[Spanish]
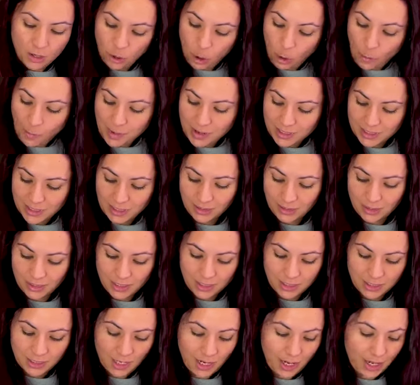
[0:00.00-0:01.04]
con bastantes
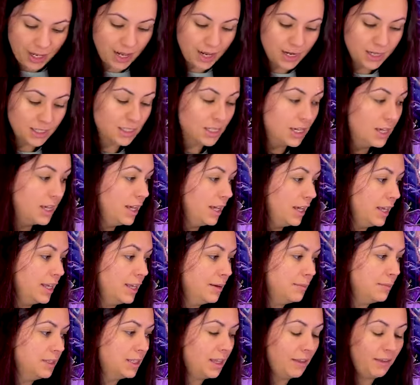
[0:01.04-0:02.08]
estrellas,
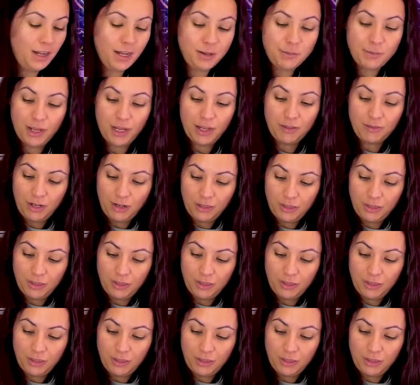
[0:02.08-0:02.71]
y en mitad de la imagen del